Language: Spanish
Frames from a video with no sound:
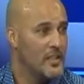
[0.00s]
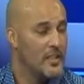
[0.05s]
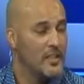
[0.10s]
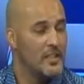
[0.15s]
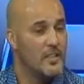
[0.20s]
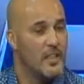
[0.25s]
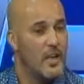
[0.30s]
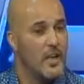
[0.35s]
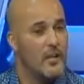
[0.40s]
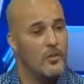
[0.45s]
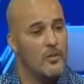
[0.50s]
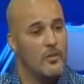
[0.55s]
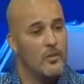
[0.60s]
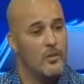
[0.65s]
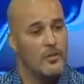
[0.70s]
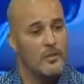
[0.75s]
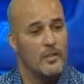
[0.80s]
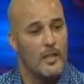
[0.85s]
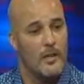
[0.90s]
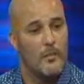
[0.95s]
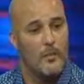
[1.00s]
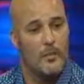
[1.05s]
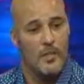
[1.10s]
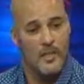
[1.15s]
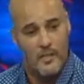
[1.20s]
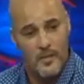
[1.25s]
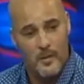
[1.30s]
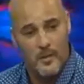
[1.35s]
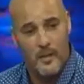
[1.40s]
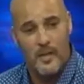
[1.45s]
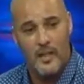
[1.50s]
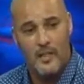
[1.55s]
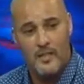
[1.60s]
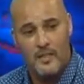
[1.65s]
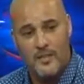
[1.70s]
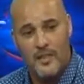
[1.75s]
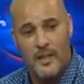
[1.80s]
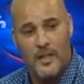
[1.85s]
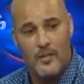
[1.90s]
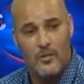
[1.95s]
Y este año estamos reserva
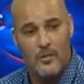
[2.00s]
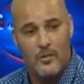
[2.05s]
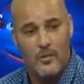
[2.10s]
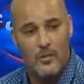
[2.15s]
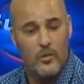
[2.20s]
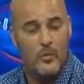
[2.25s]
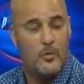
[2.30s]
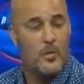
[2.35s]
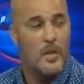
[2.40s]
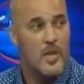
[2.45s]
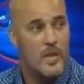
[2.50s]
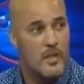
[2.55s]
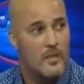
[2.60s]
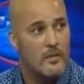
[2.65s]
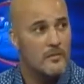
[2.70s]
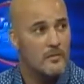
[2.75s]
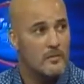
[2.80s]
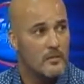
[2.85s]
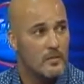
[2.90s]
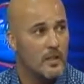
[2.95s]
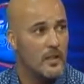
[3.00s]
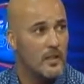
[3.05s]
clasificando bien,